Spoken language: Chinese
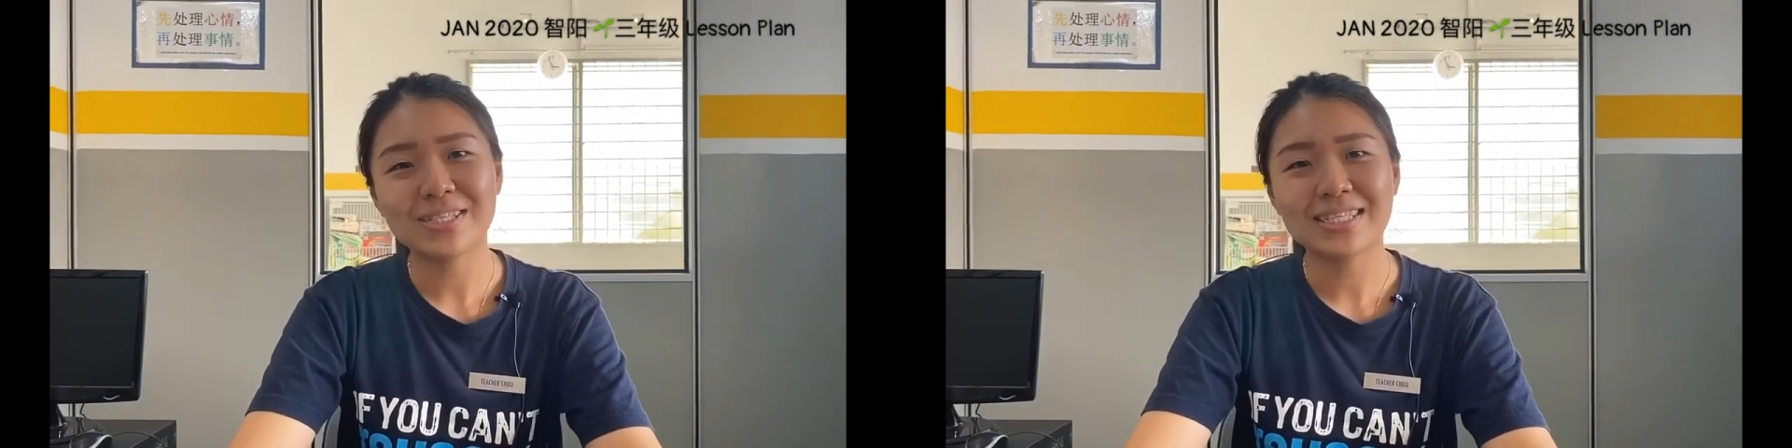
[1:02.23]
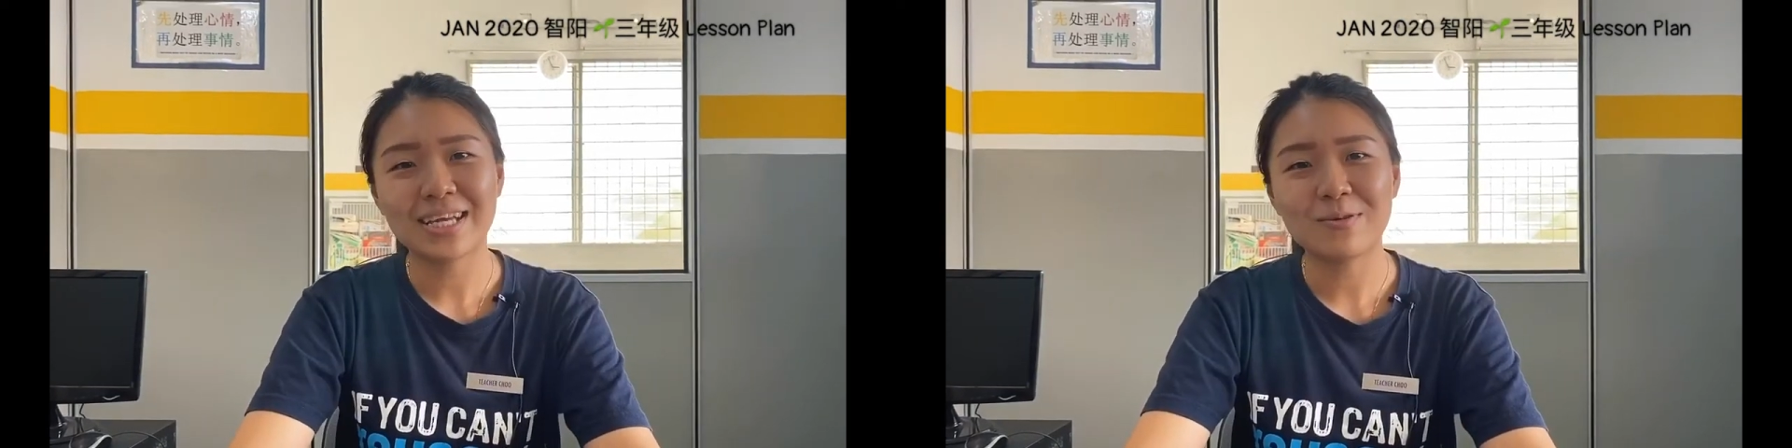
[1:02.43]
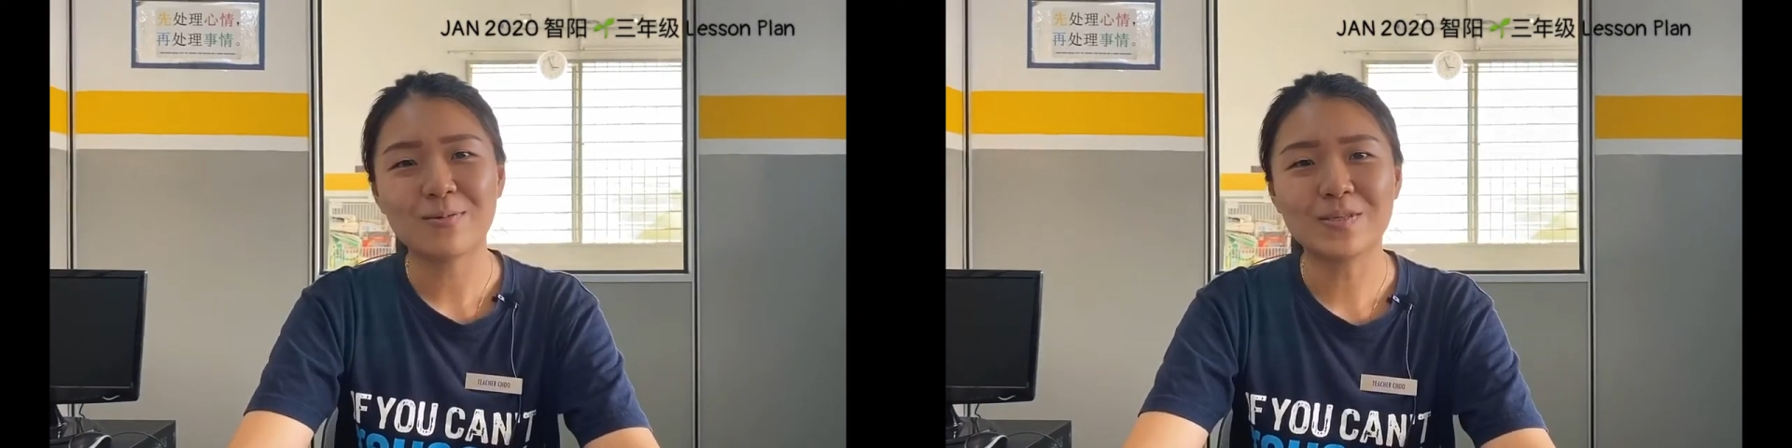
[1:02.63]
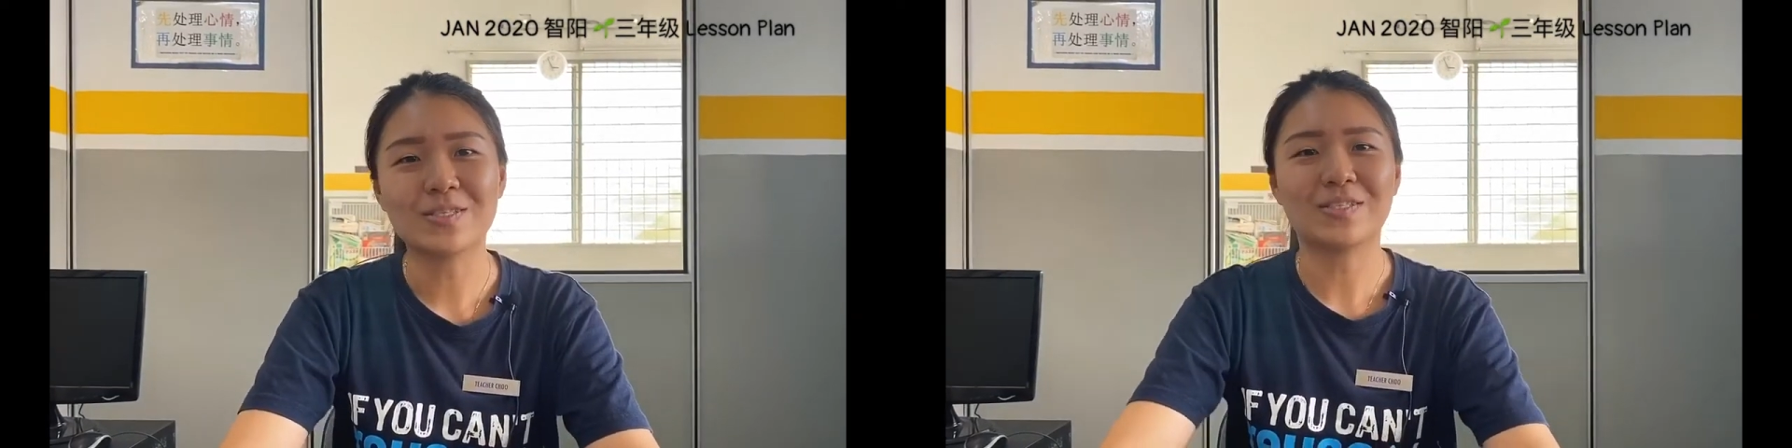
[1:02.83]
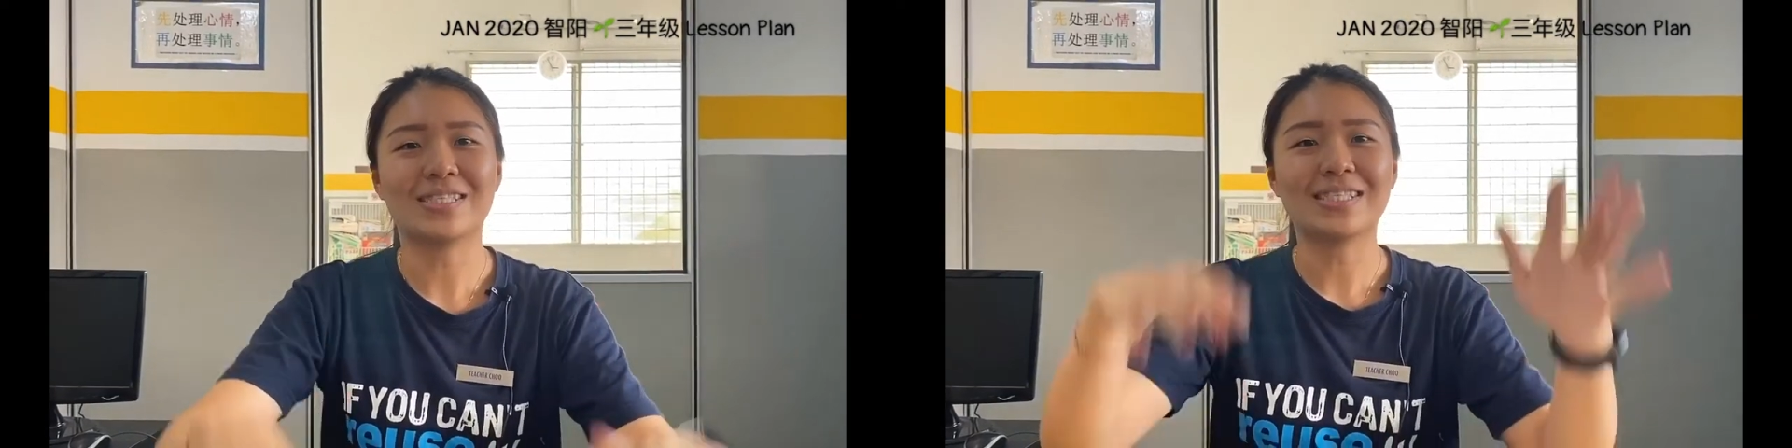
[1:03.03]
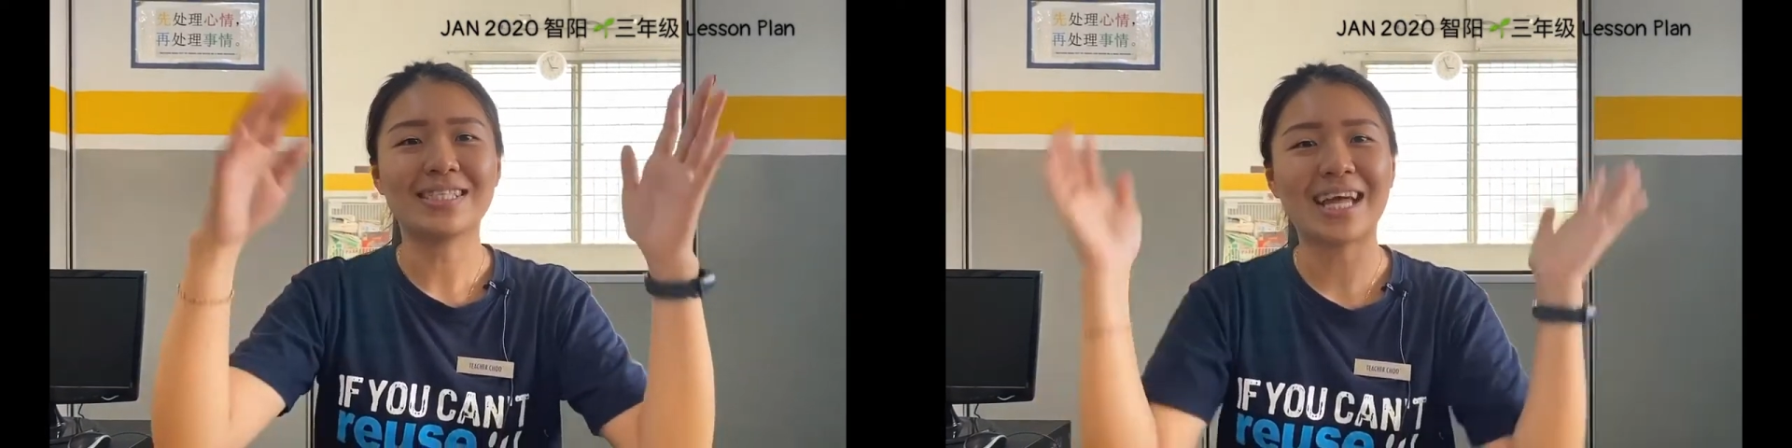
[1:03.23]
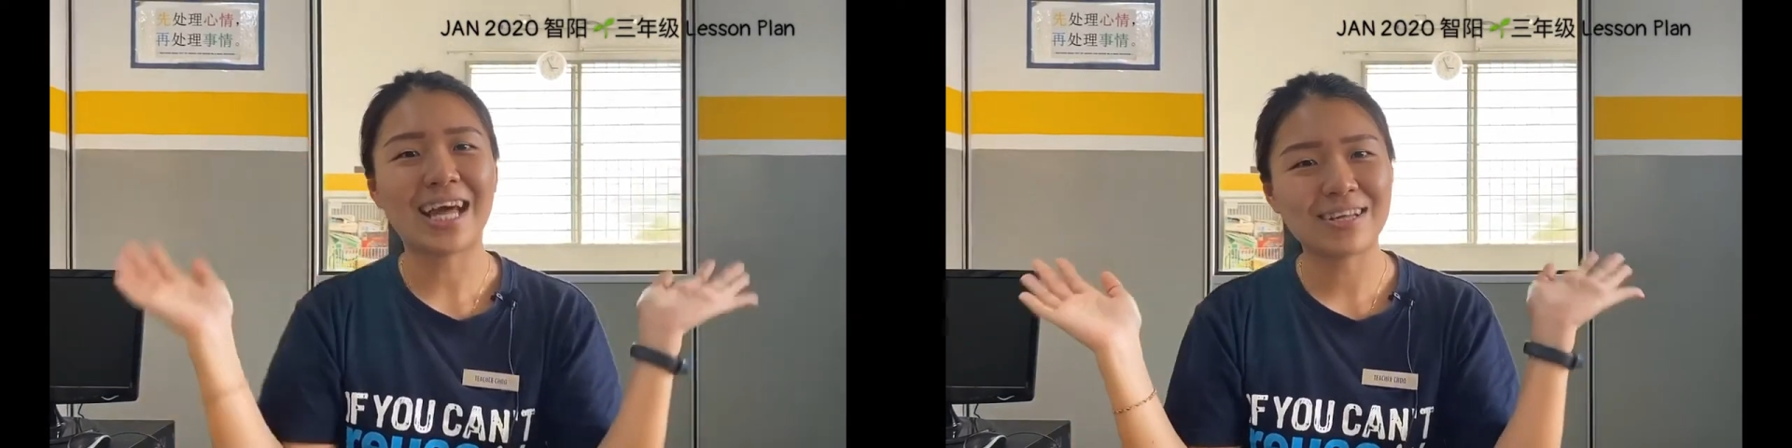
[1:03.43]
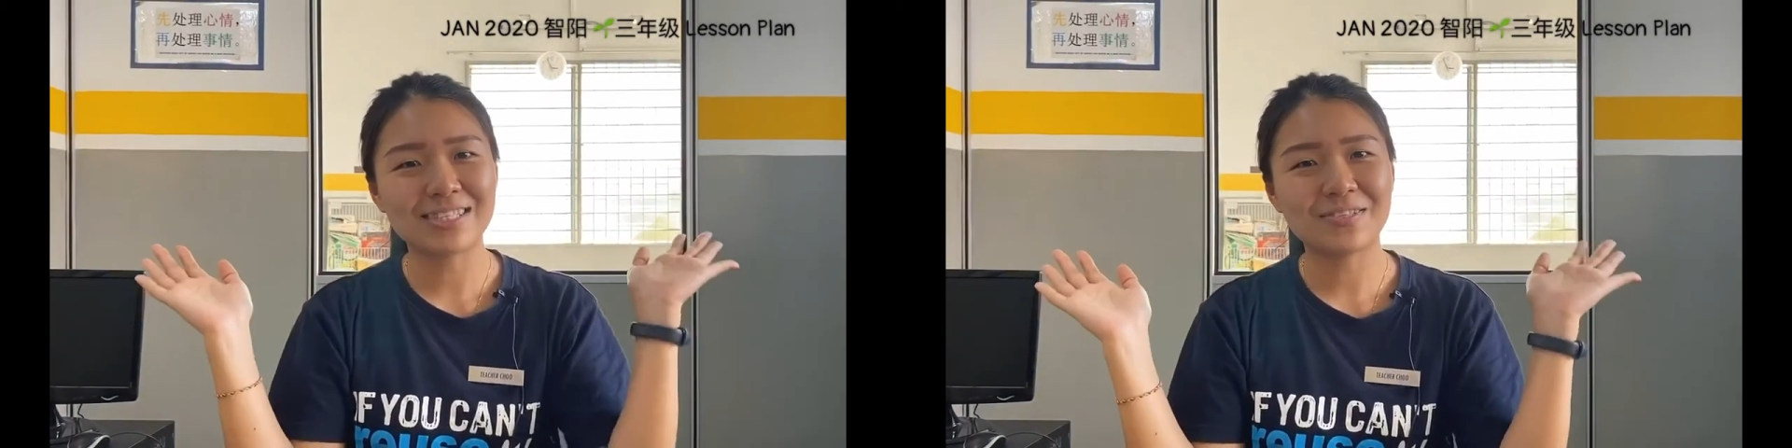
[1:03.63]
上我们学习大智